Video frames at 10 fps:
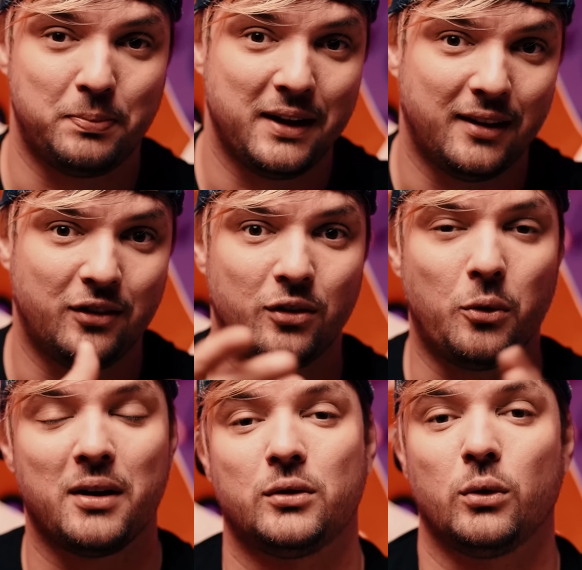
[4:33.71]
presente em
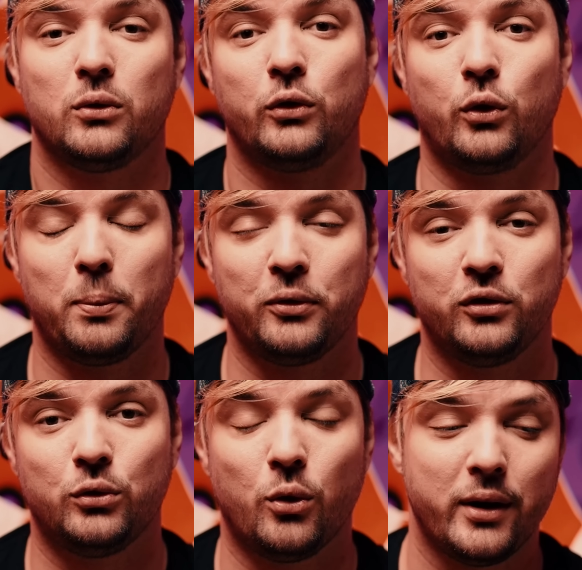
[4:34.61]
quase todos os grupos
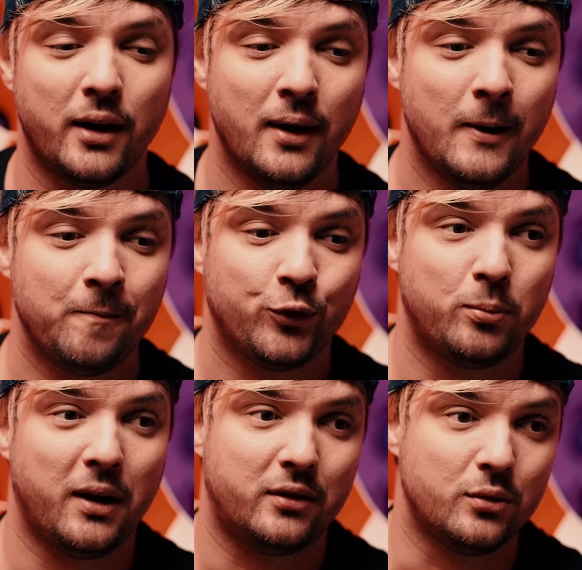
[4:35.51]
de drone do
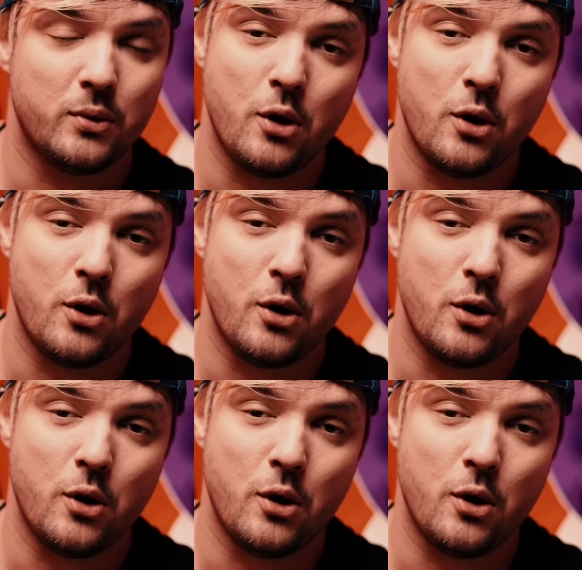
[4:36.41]
Brasil.